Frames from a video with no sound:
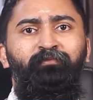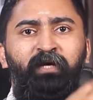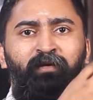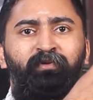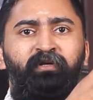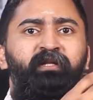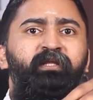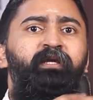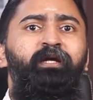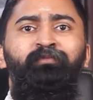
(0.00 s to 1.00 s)
மரபணு
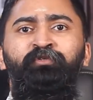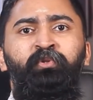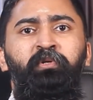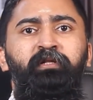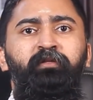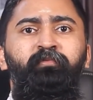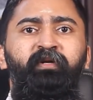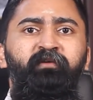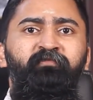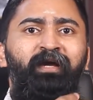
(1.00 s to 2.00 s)
ரீதியாக நம்ம சொல்கிறது
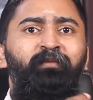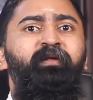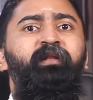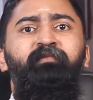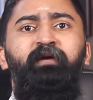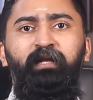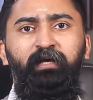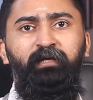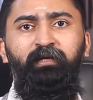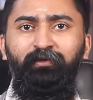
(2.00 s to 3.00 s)
படி ஃபேமிலியில் வேறு
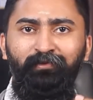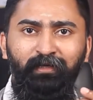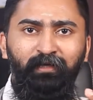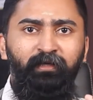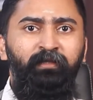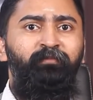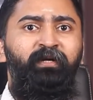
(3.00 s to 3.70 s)
அதெல்லாம் இந்த